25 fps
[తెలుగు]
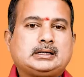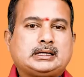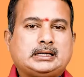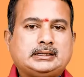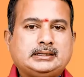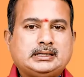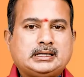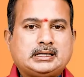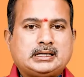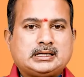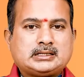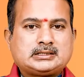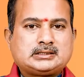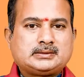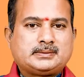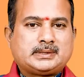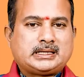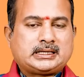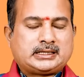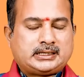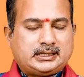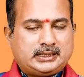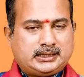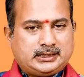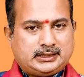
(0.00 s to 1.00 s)
కన్యారాశి
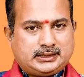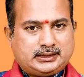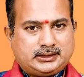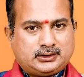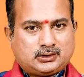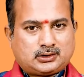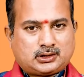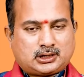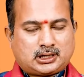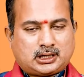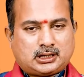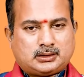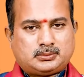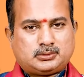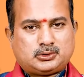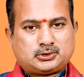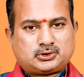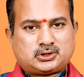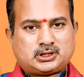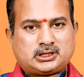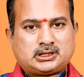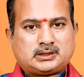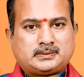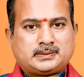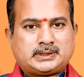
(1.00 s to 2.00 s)
వారికి ఈ యొక్క
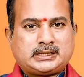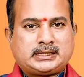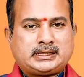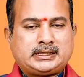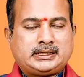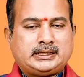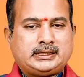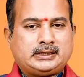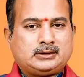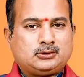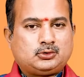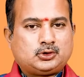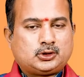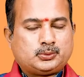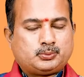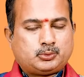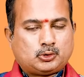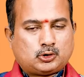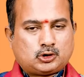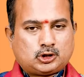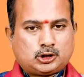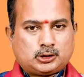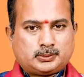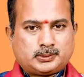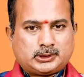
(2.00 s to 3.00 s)
రాబోతున్నటువంటి గురు
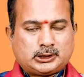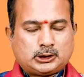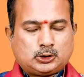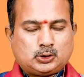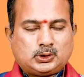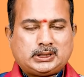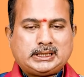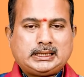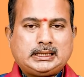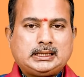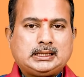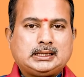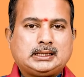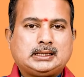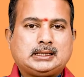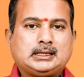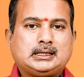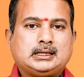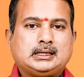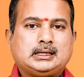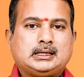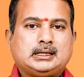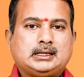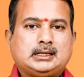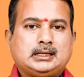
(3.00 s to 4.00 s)
పౌర్ణమి నుండి
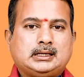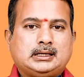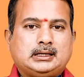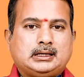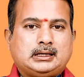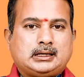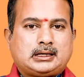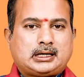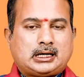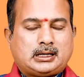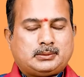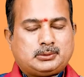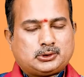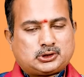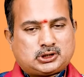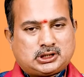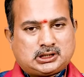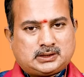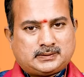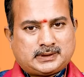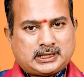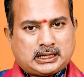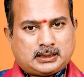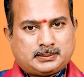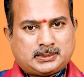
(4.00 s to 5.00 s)

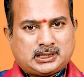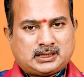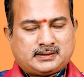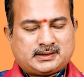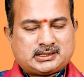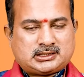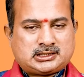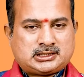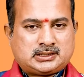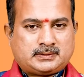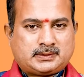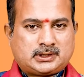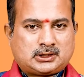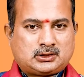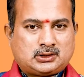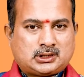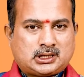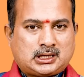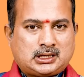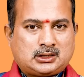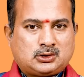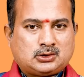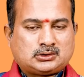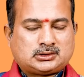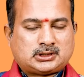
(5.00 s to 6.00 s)
రాబోతున్నటువంటి అమావాస్య వరకు
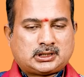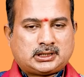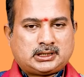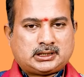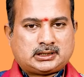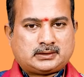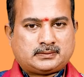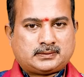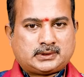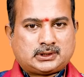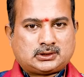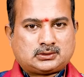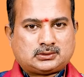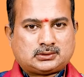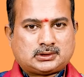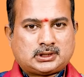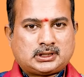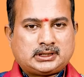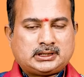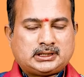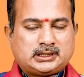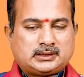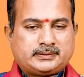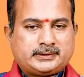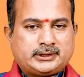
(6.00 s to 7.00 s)
నాలుగో తారీఖు వరకు
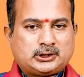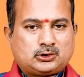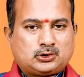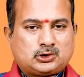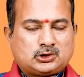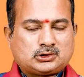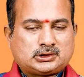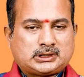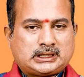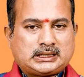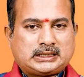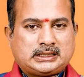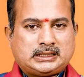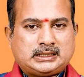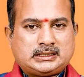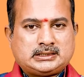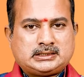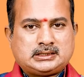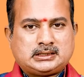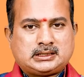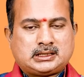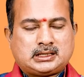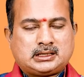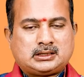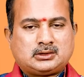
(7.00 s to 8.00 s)
అంటే ఇరవై ఒకటో తారీఖు
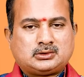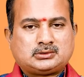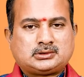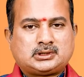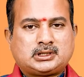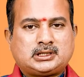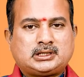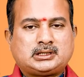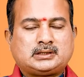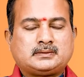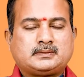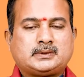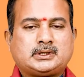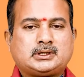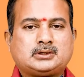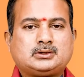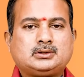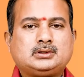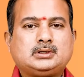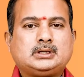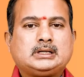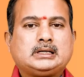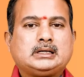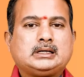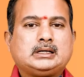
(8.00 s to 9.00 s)
నుంచి నాలుగో తారీఖు
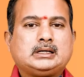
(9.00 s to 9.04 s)
వరకు